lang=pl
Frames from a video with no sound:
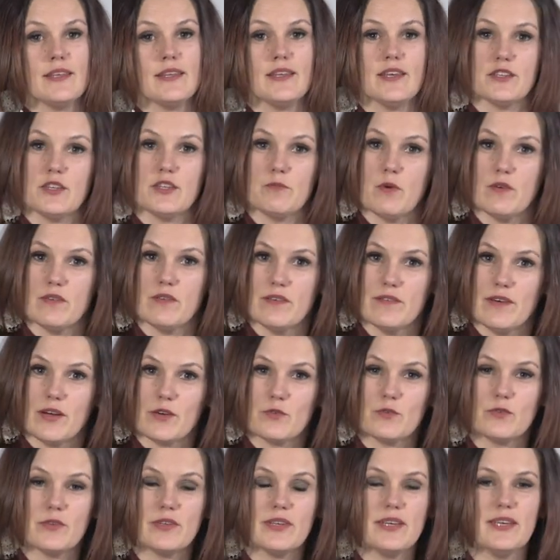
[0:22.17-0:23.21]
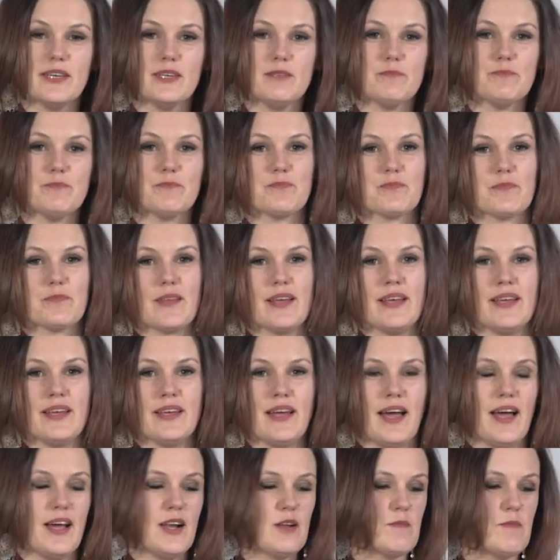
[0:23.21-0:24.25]
Nietypowe warunki,
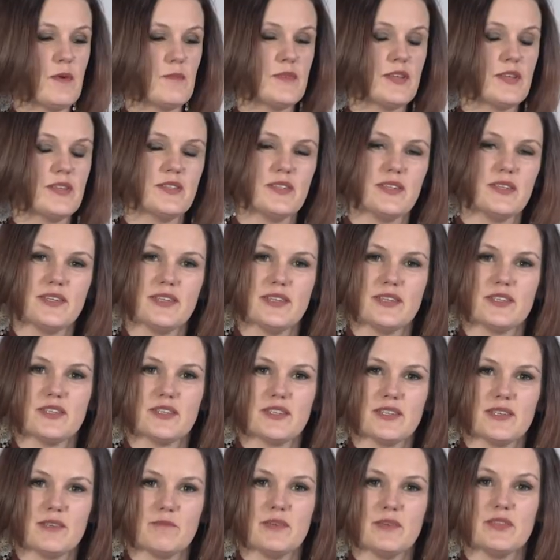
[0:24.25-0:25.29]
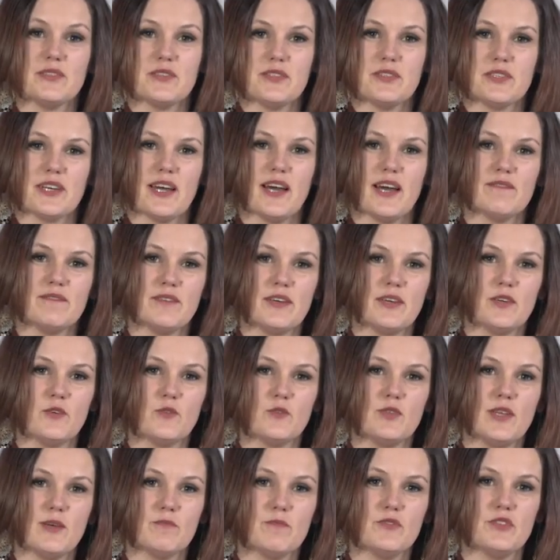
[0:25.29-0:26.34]
e, ale mam nadzieję, że będzie ciekawie i
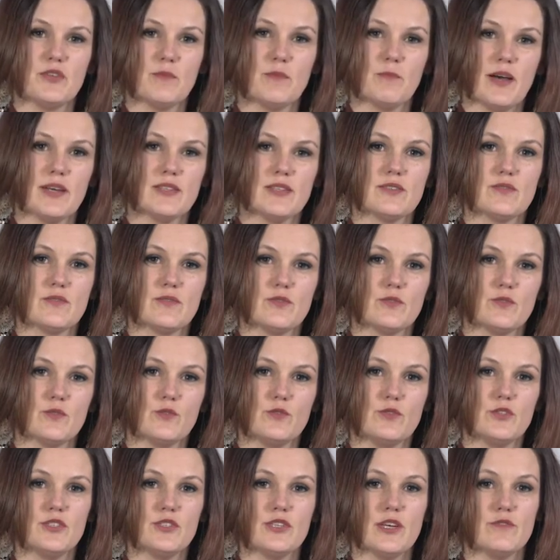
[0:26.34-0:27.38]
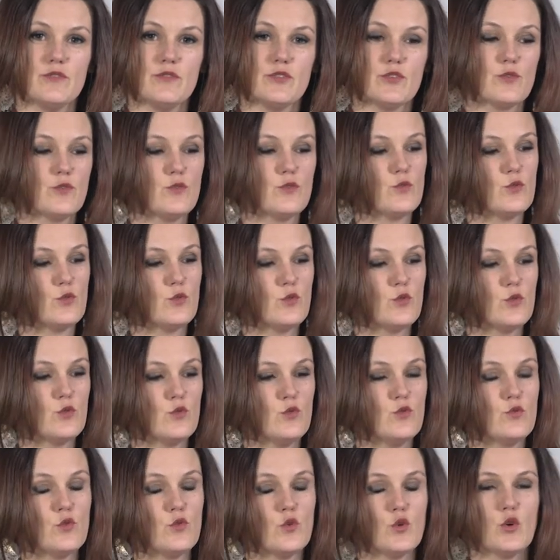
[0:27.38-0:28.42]
uda mi się Państwu dzisiaj w ciągu
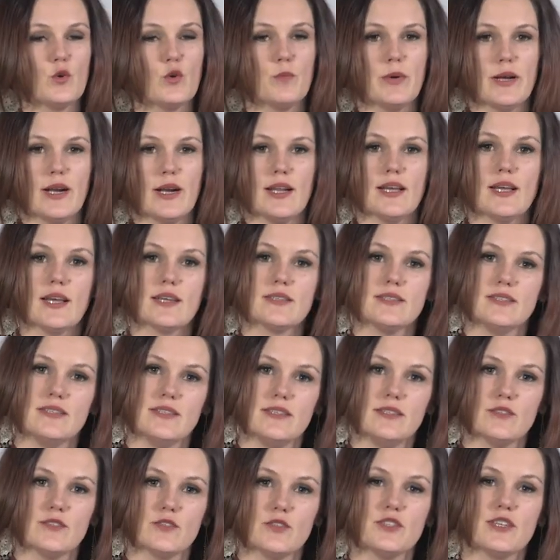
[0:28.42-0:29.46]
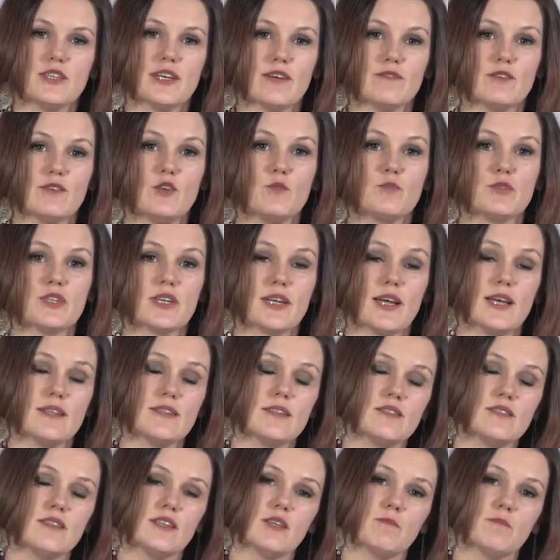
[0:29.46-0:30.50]
dwóch prelekcji coś ciekawego
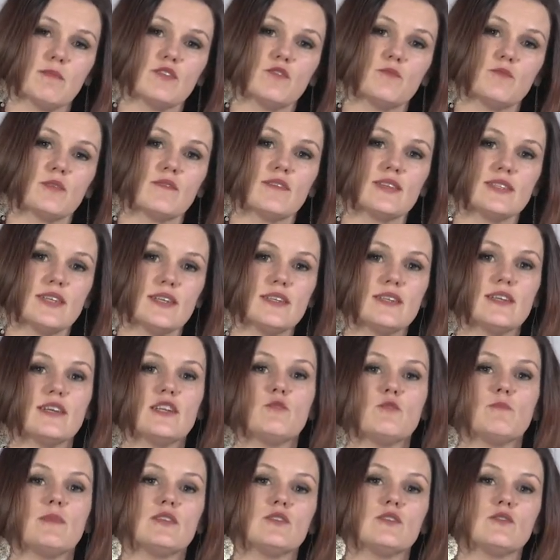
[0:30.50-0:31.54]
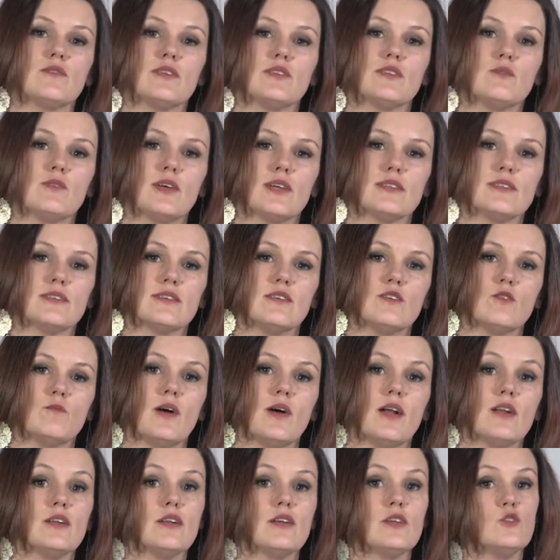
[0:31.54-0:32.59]
przekazać na temat wprowadzania elementów edukacji
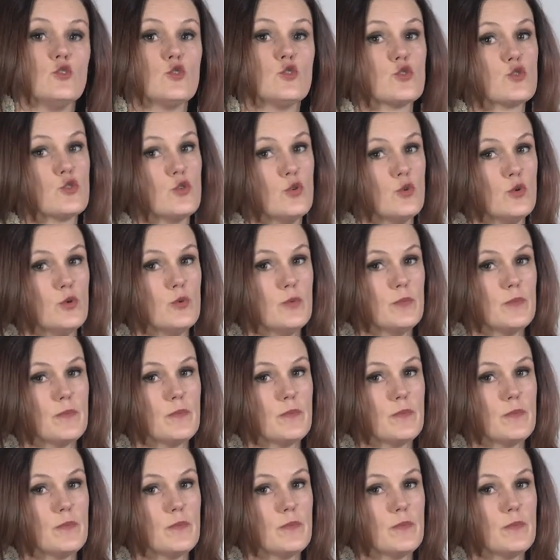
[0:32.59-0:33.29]
globalnej do szkół.